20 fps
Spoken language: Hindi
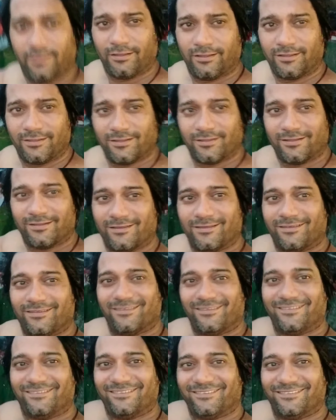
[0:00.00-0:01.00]
तो मैं आपको
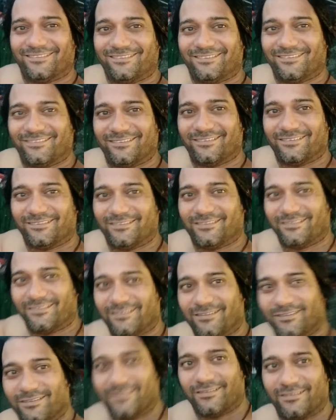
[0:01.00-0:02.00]
दिखाने की कोशिश कर रहा
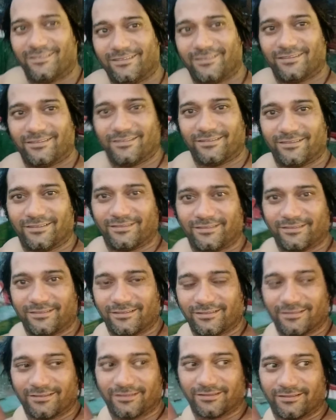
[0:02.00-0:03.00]
हूँ देखिए गाइस
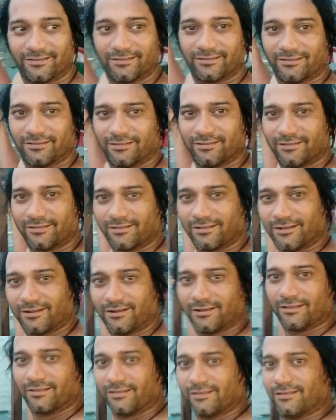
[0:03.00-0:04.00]

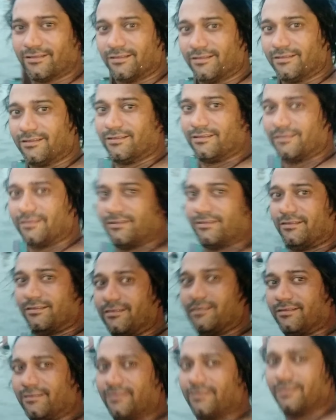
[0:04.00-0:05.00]
सिस्टम अभी तो
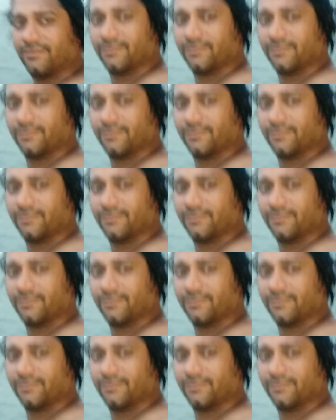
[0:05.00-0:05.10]
आपको